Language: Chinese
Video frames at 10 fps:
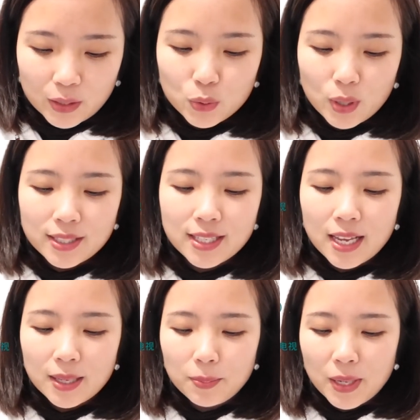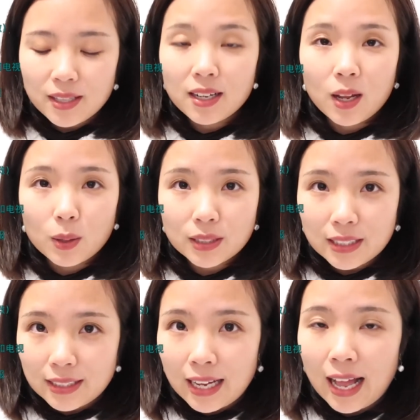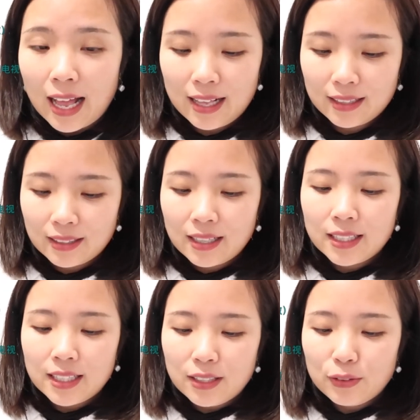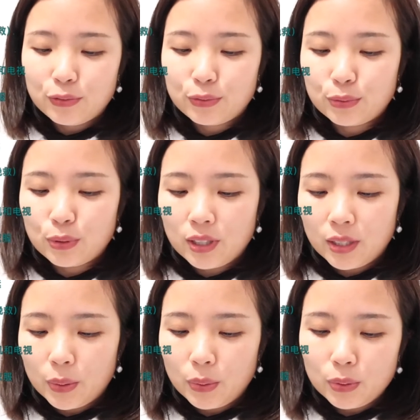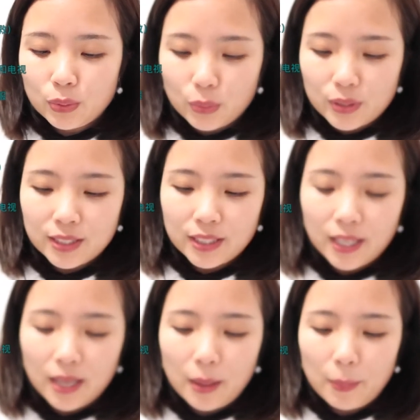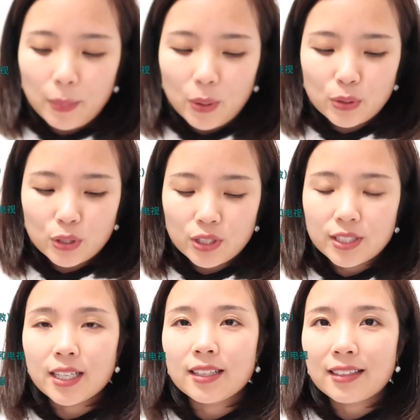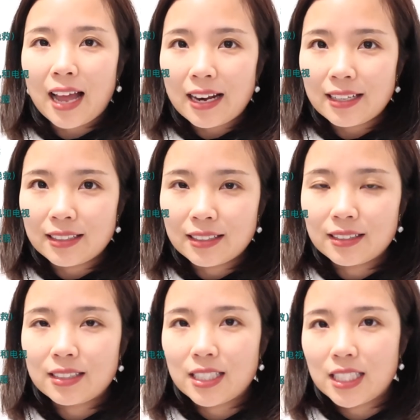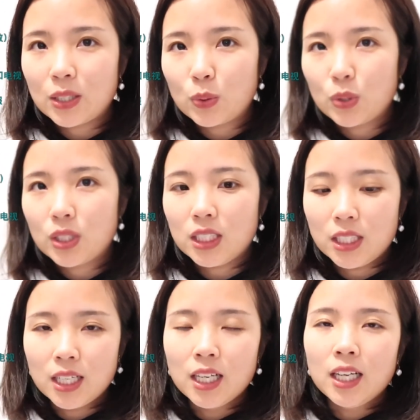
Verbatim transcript: 卷在一边的老地毯、衣服、运动鞋，没有时间打理的这些东西。